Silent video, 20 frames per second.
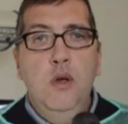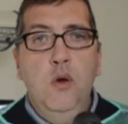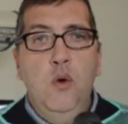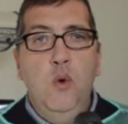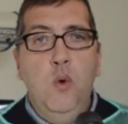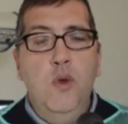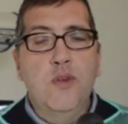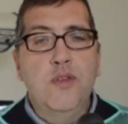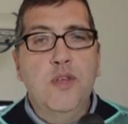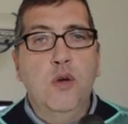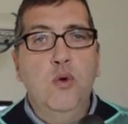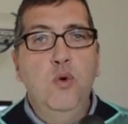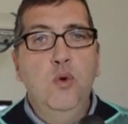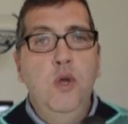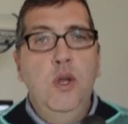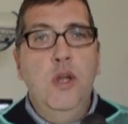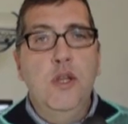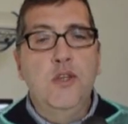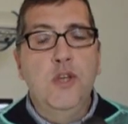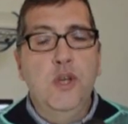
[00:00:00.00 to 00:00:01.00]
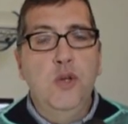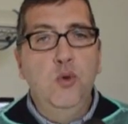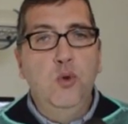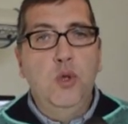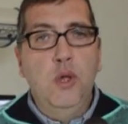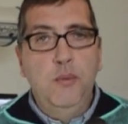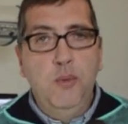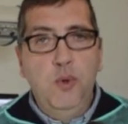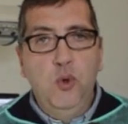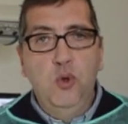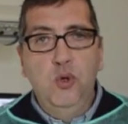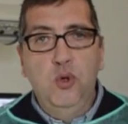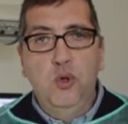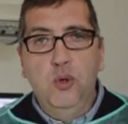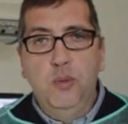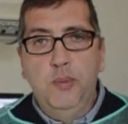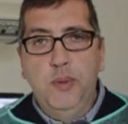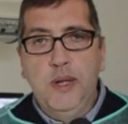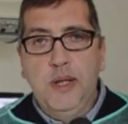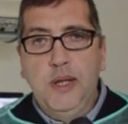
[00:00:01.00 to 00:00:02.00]
Questa culla ci aiuta
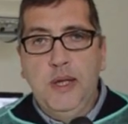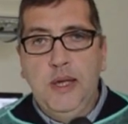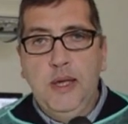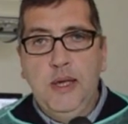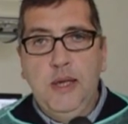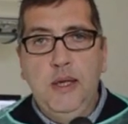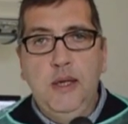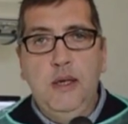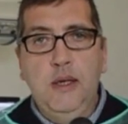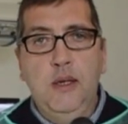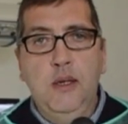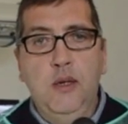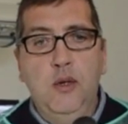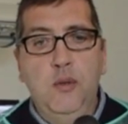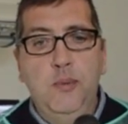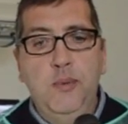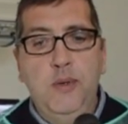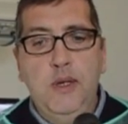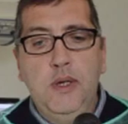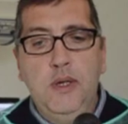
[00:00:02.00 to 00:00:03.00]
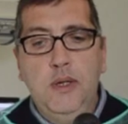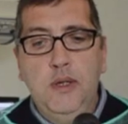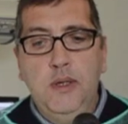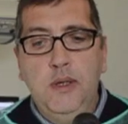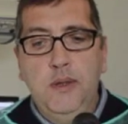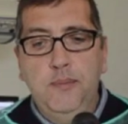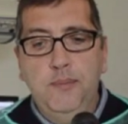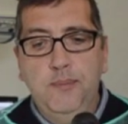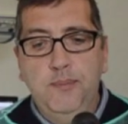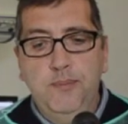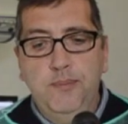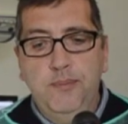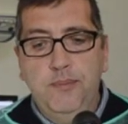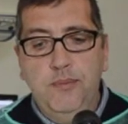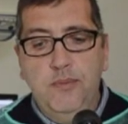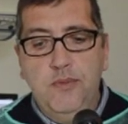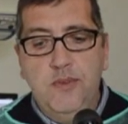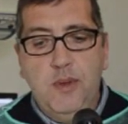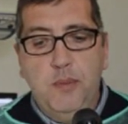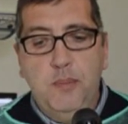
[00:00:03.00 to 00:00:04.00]
molto perché eh, come
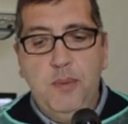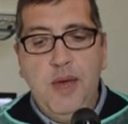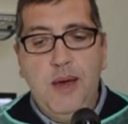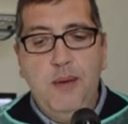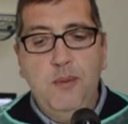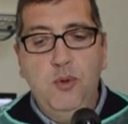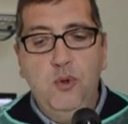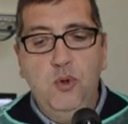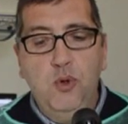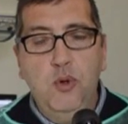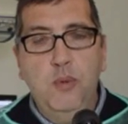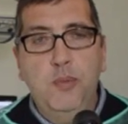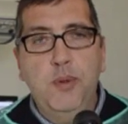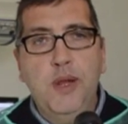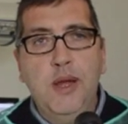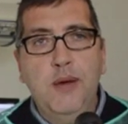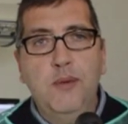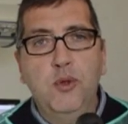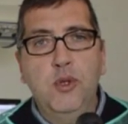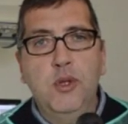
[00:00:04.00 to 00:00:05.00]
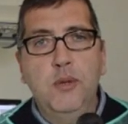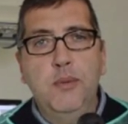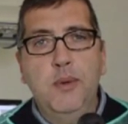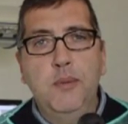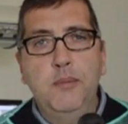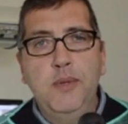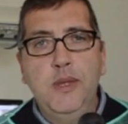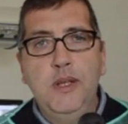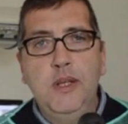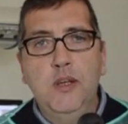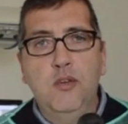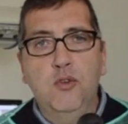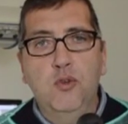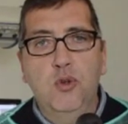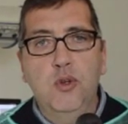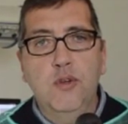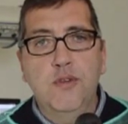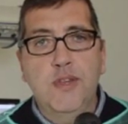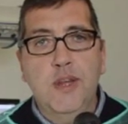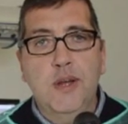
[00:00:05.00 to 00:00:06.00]
mh, mm, sappiamo noi operiamo dei bambini che
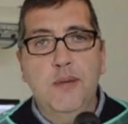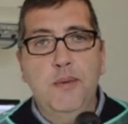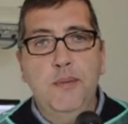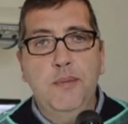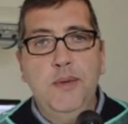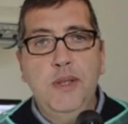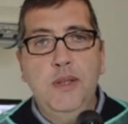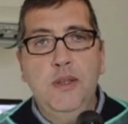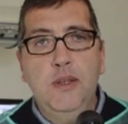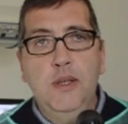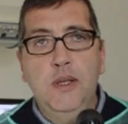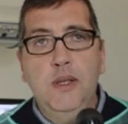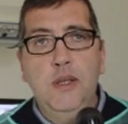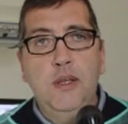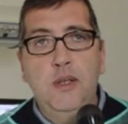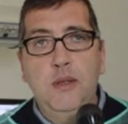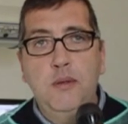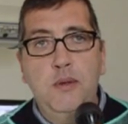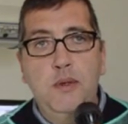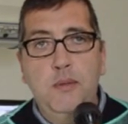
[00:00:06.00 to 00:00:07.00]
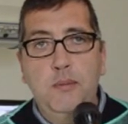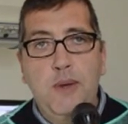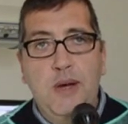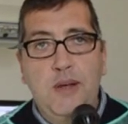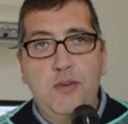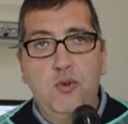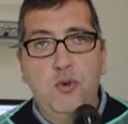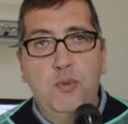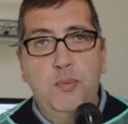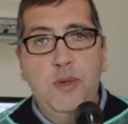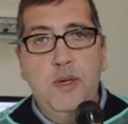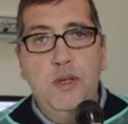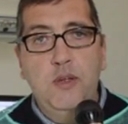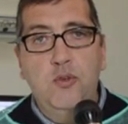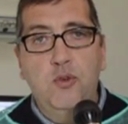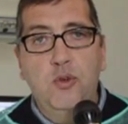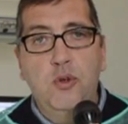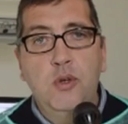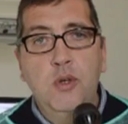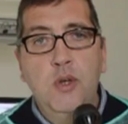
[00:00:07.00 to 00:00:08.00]
sono estremamente di basso
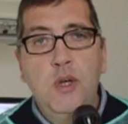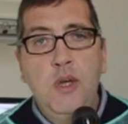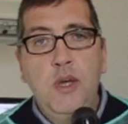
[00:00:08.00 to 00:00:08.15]
peso